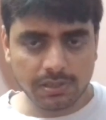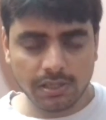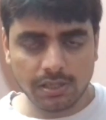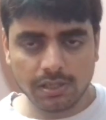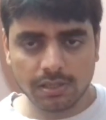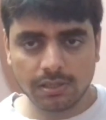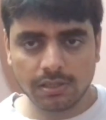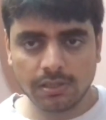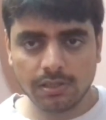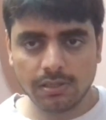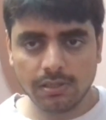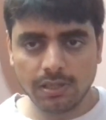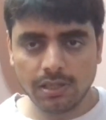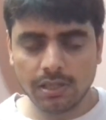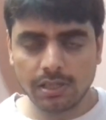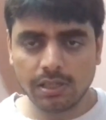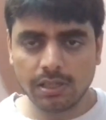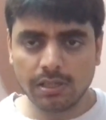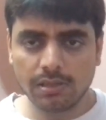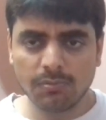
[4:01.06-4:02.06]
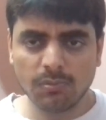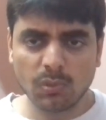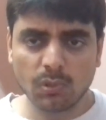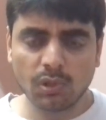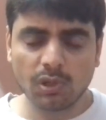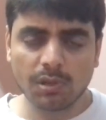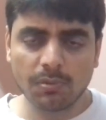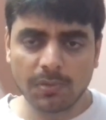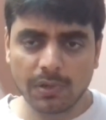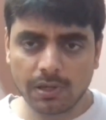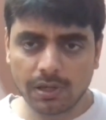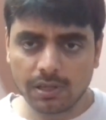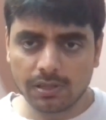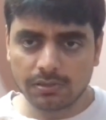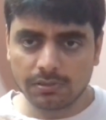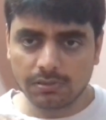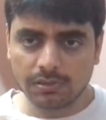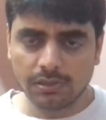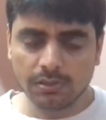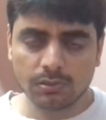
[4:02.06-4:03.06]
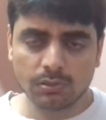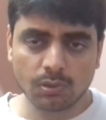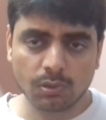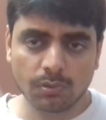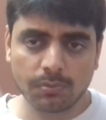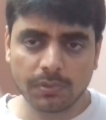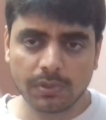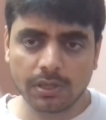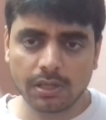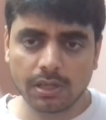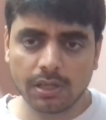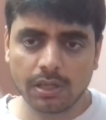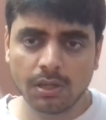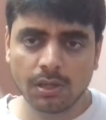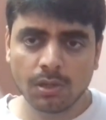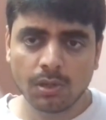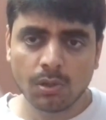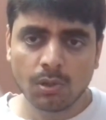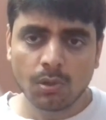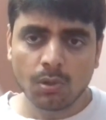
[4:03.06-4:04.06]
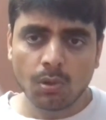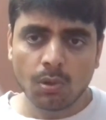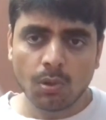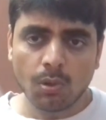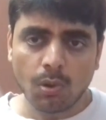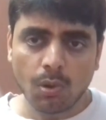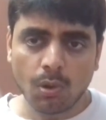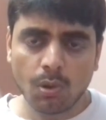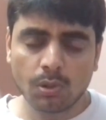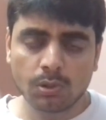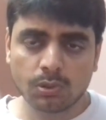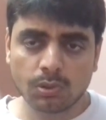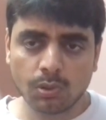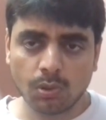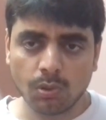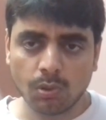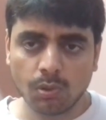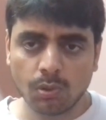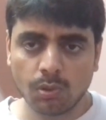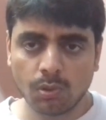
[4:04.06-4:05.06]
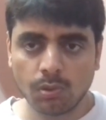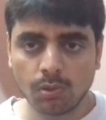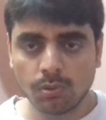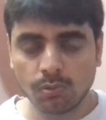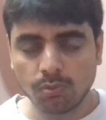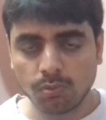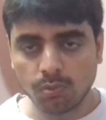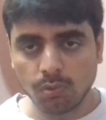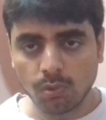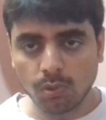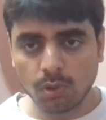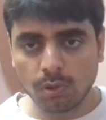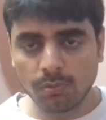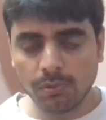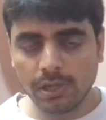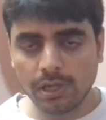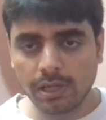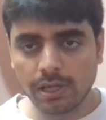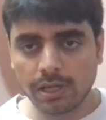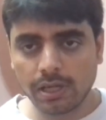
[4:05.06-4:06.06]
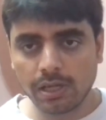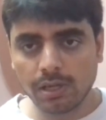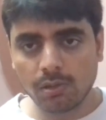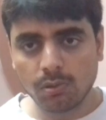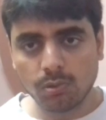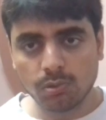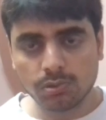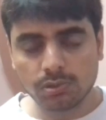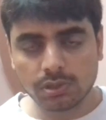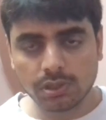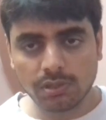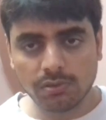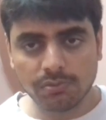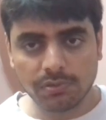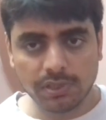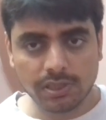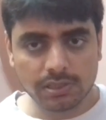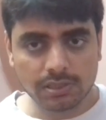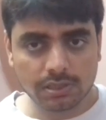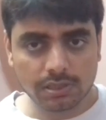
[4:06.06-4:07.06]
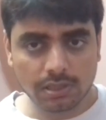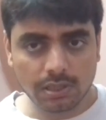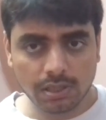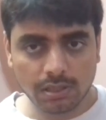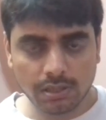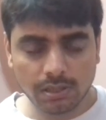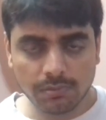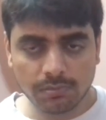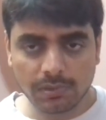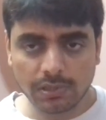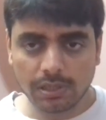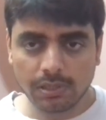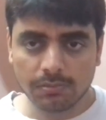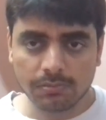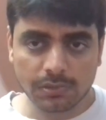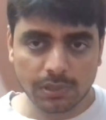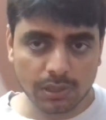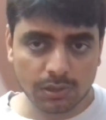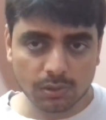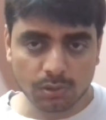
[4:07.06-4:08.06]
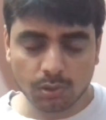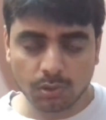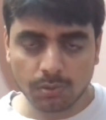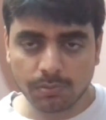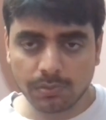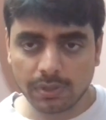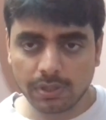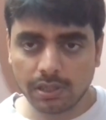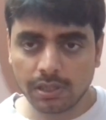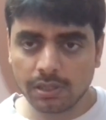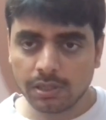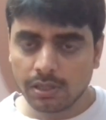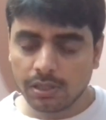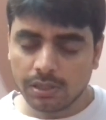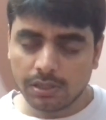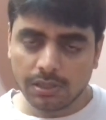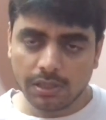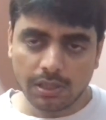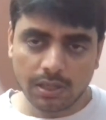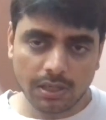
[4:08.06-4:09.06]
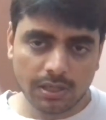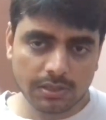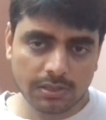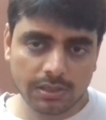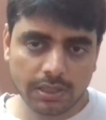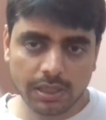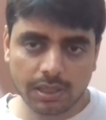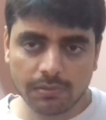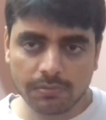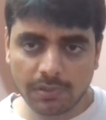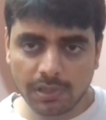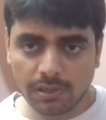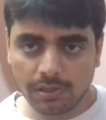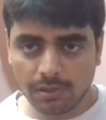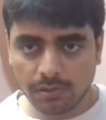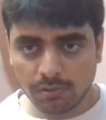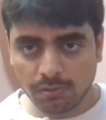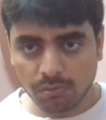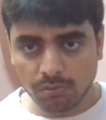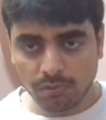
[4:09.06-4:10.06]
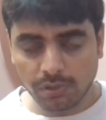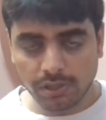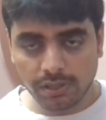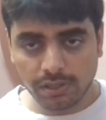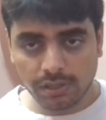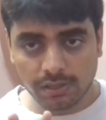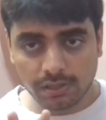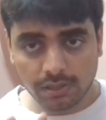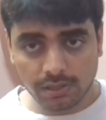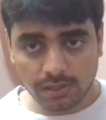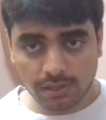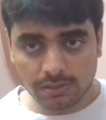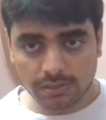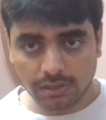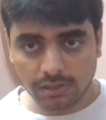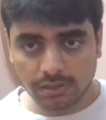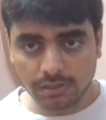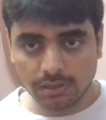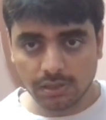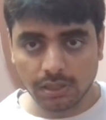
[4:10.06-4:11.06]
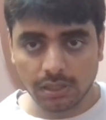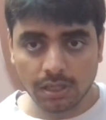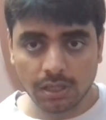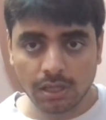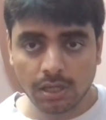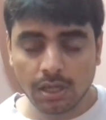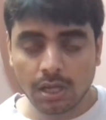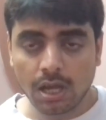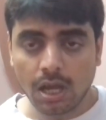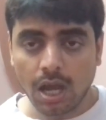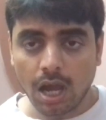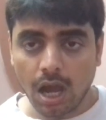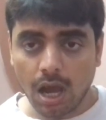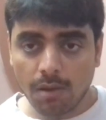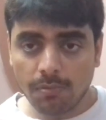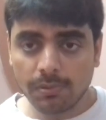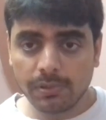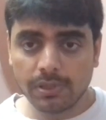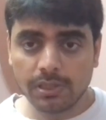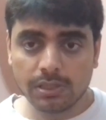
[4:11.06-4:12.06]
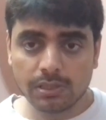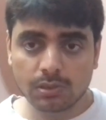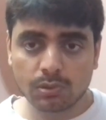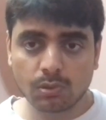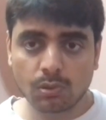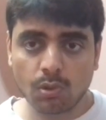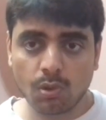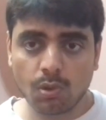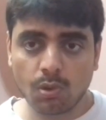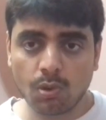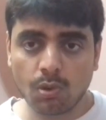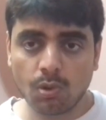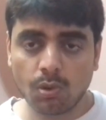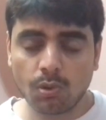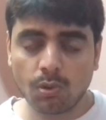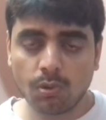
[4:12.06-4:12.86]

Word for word: स्टेट लेकिन ये मोटा मोटा तीन सौ रुपये है और जो फोर व्हीलर है उसकी फ़ीस करीब करीब छः सौ रुपये है ये हर स्टेट में वेरी कर सकती है अब इसको